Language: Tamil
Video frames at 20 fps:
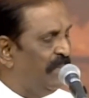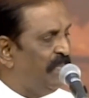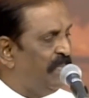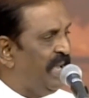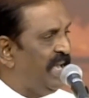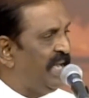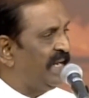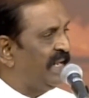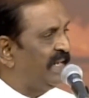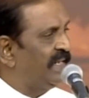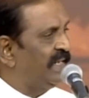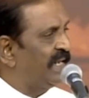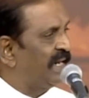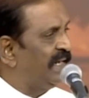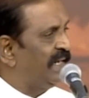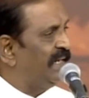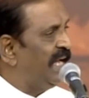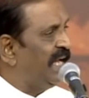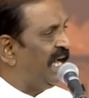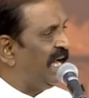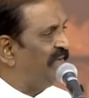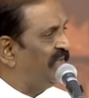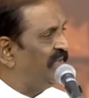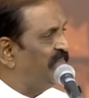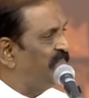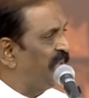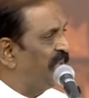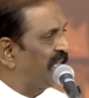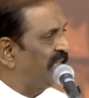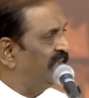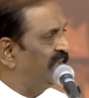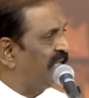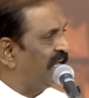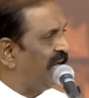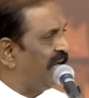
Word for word: பேரறிஞர் அண்ணாவின் பிறந்த